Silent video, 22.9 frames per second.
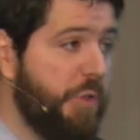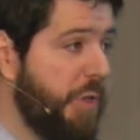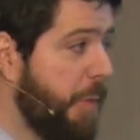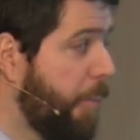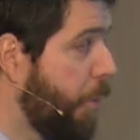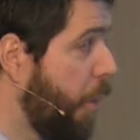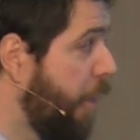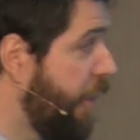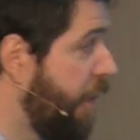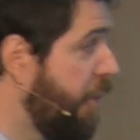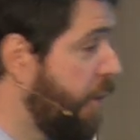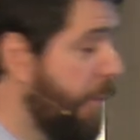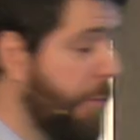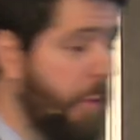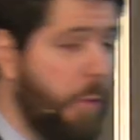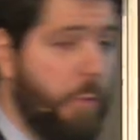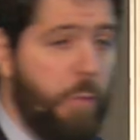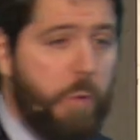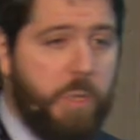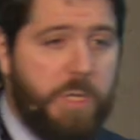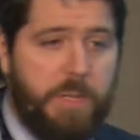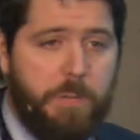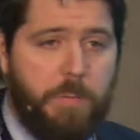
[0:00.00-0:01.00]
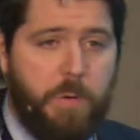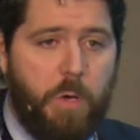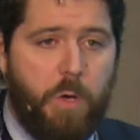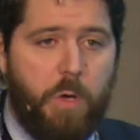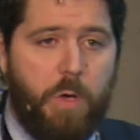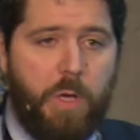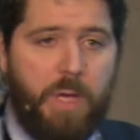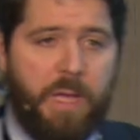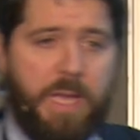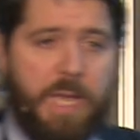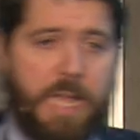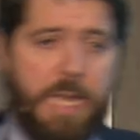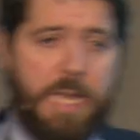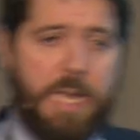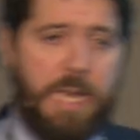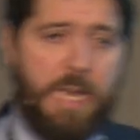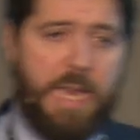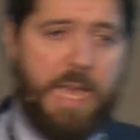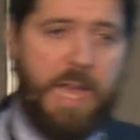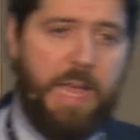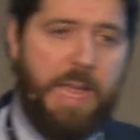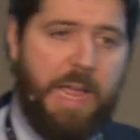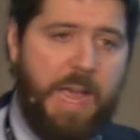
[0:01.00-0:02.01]
proceso productivo
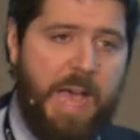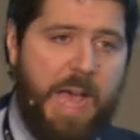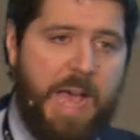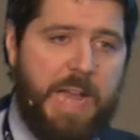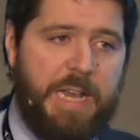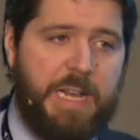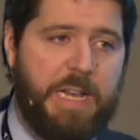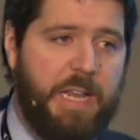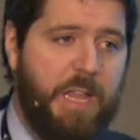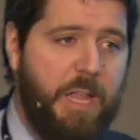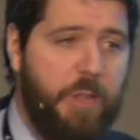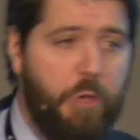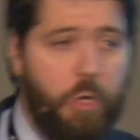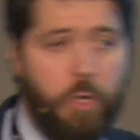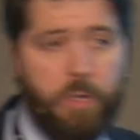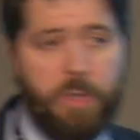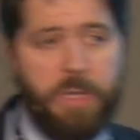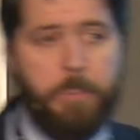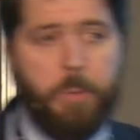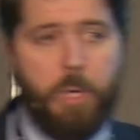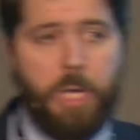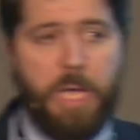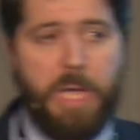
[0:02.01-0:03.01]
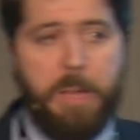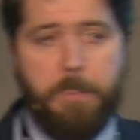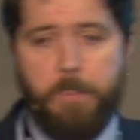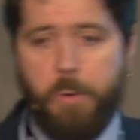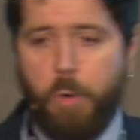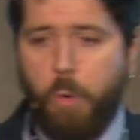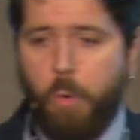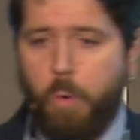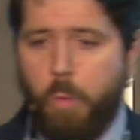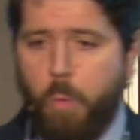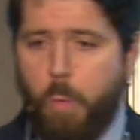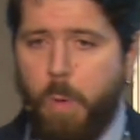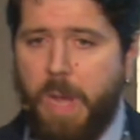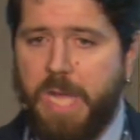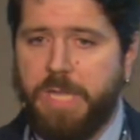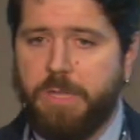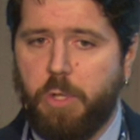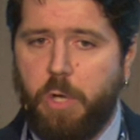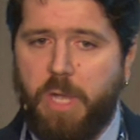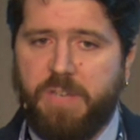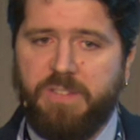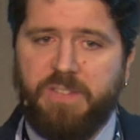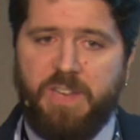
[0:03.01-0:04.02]
genera alrededor de, por ejemplo, 4
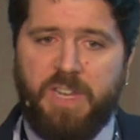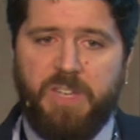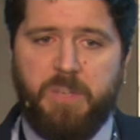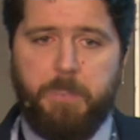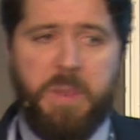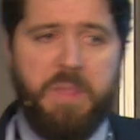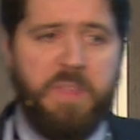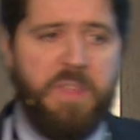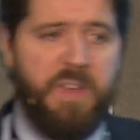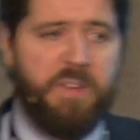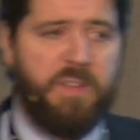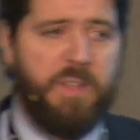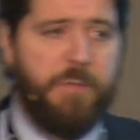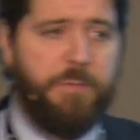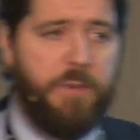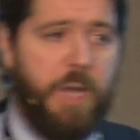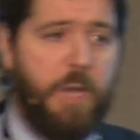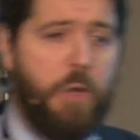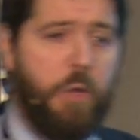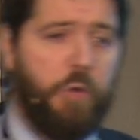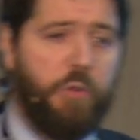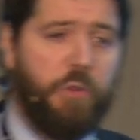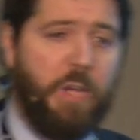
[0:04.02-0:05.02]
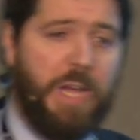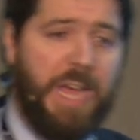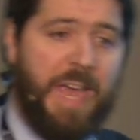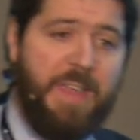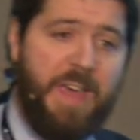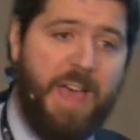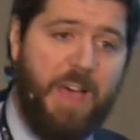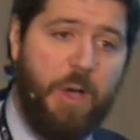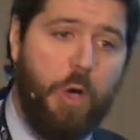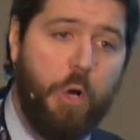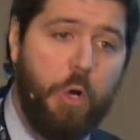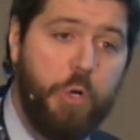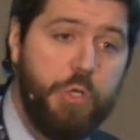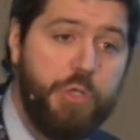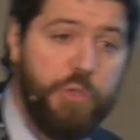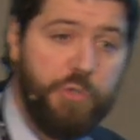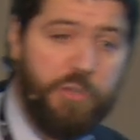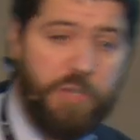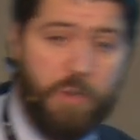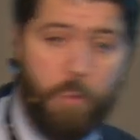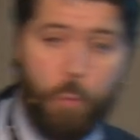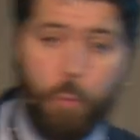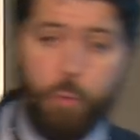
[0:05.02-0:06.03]
a 6 pinzas de frenos cada 8
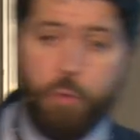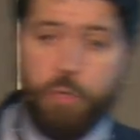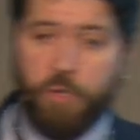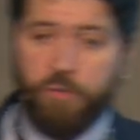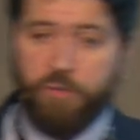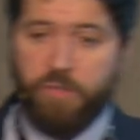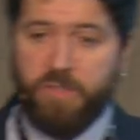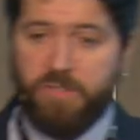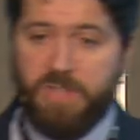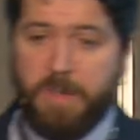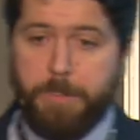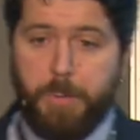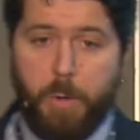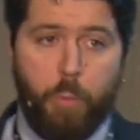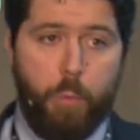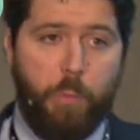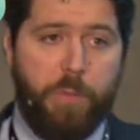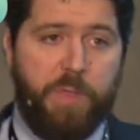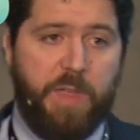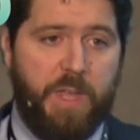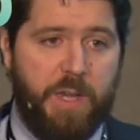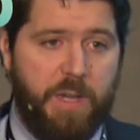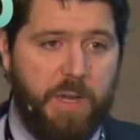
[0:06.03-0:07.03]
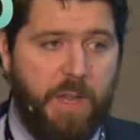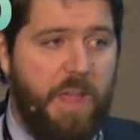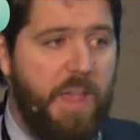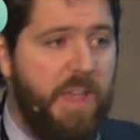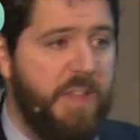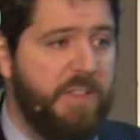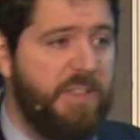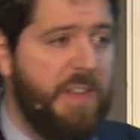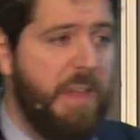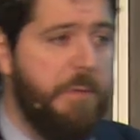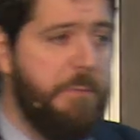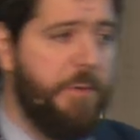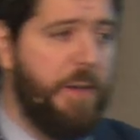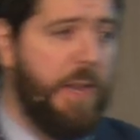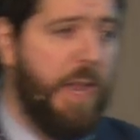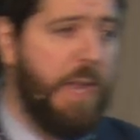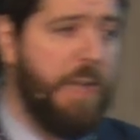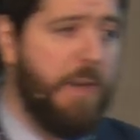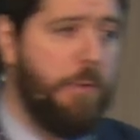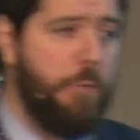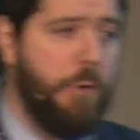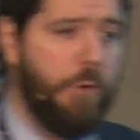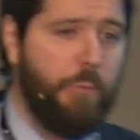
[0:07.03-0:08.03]
segundos se producen. Se enfrían en
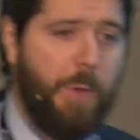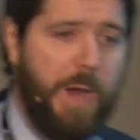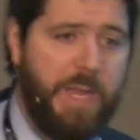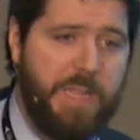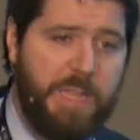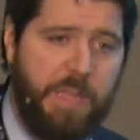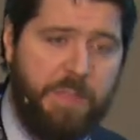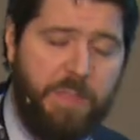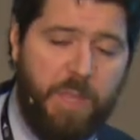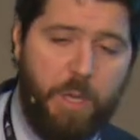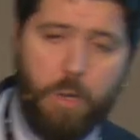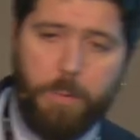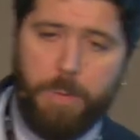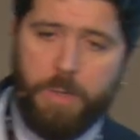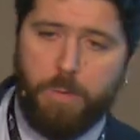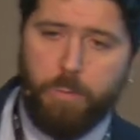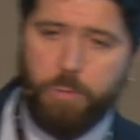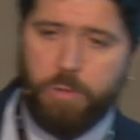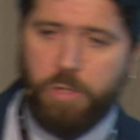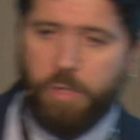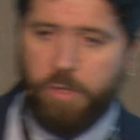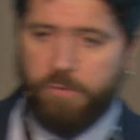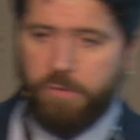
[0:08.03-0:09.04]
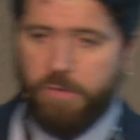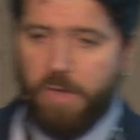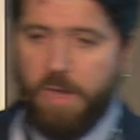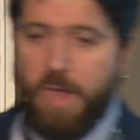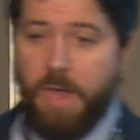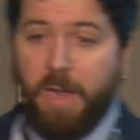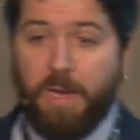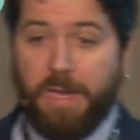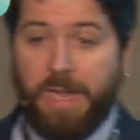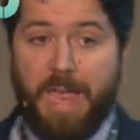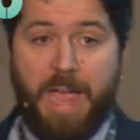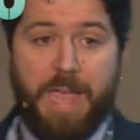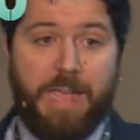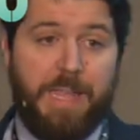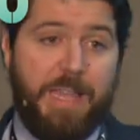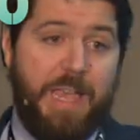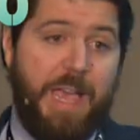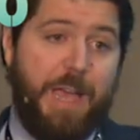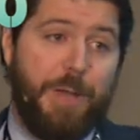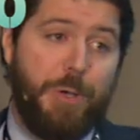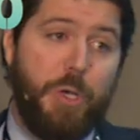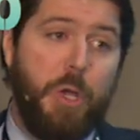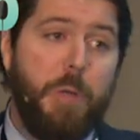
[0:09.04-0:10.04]
unos 45 minutos, que ahí
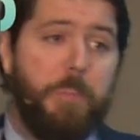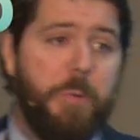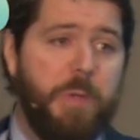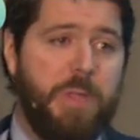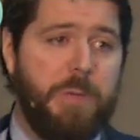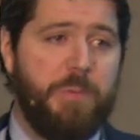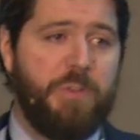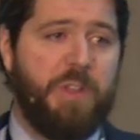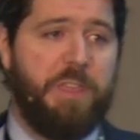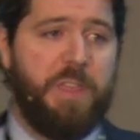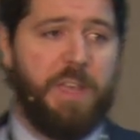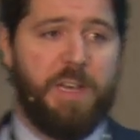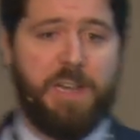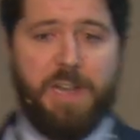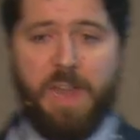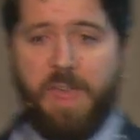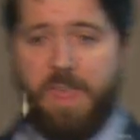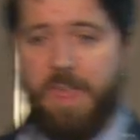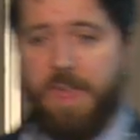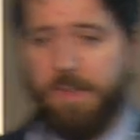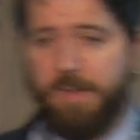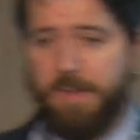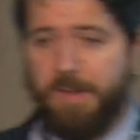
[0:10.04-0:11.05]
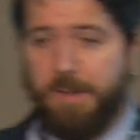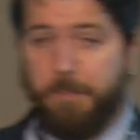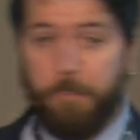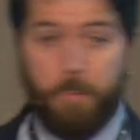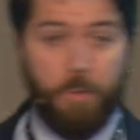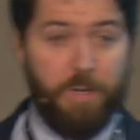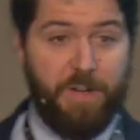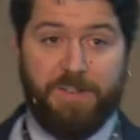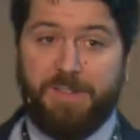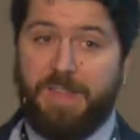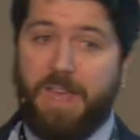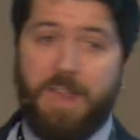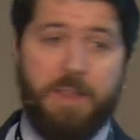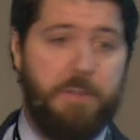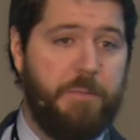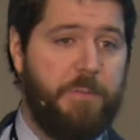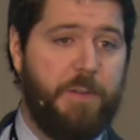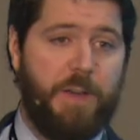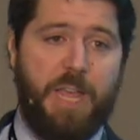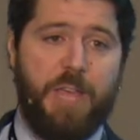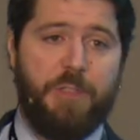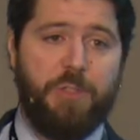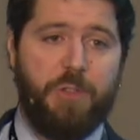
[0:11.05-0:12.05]
ya no podemos hacer nada porque está
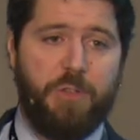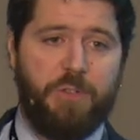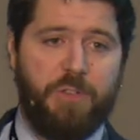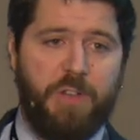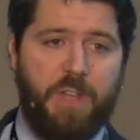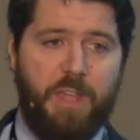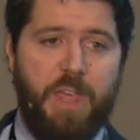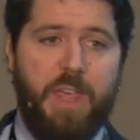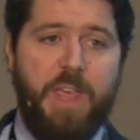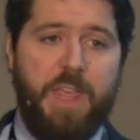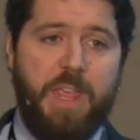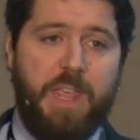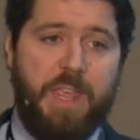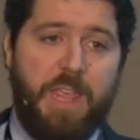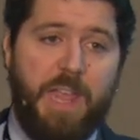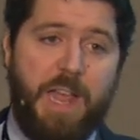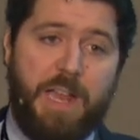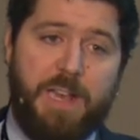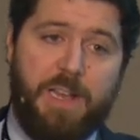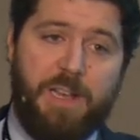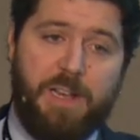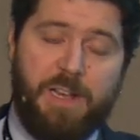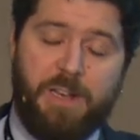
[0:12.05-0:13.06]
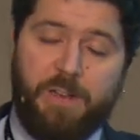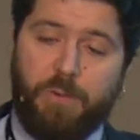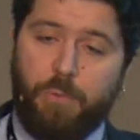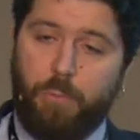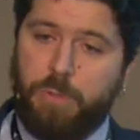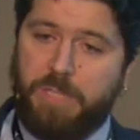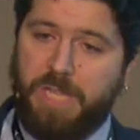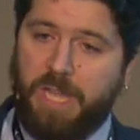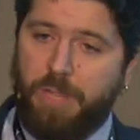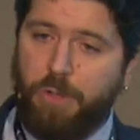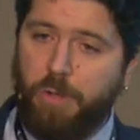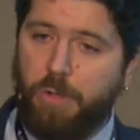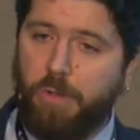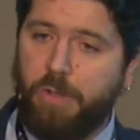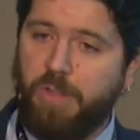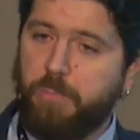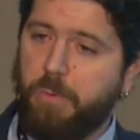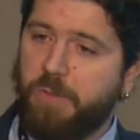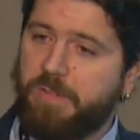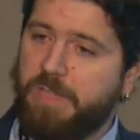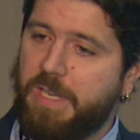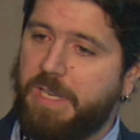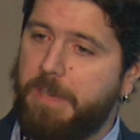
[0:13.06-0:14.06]
enfriándose y al resultado después
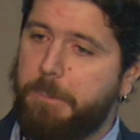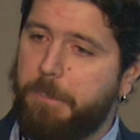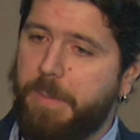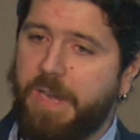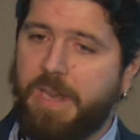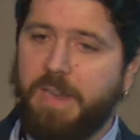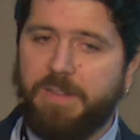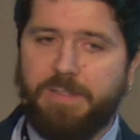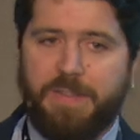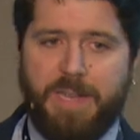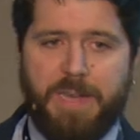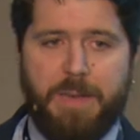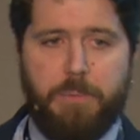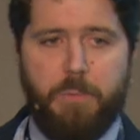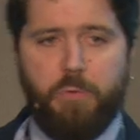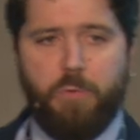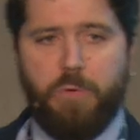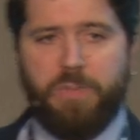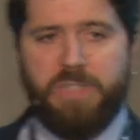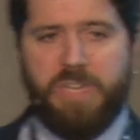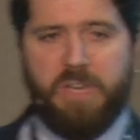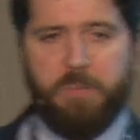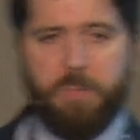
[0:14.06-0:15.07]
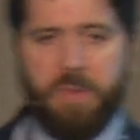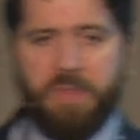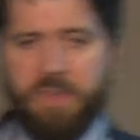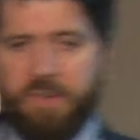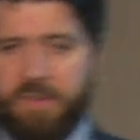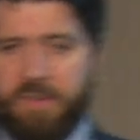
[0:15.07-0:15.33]
de limpiarlas tenemos nuestras pinzas de